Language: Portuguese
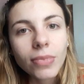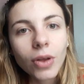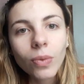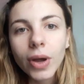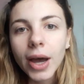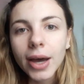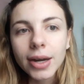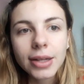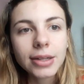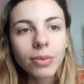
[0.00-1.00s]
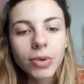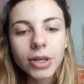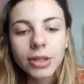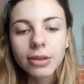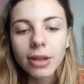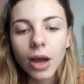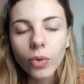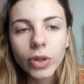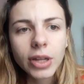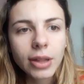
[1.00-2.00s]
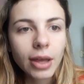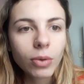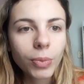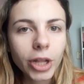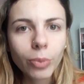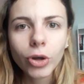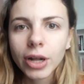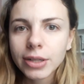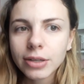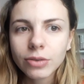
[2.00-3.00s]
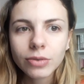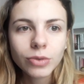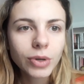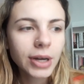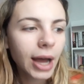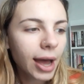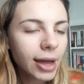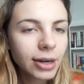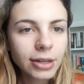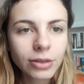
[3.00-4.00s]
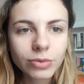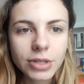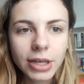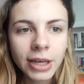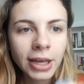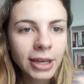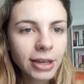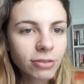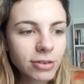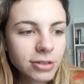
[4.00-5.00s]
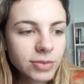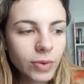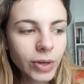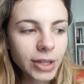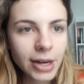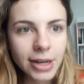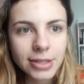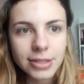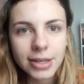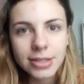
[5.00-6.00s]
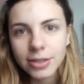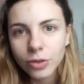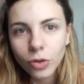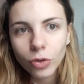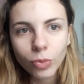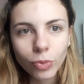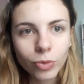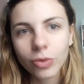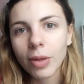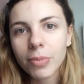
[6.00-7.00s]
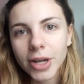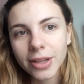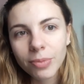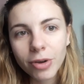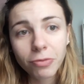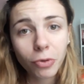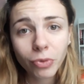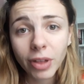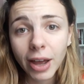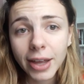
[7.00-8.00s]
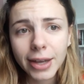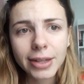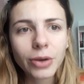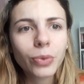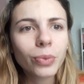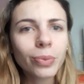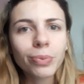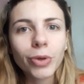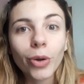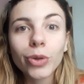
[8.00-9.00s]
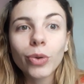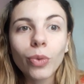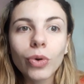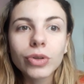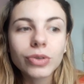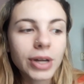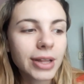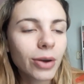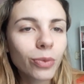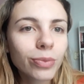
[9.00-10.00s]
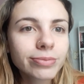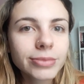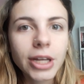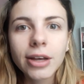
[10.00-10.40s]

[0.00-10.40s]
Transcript: um cara ali da banda e tal, e tem uma namorada do cara e não sei quem, e eles vão atrás caçando todo mundo da banda para voltar e cada um pior que o outro, cada um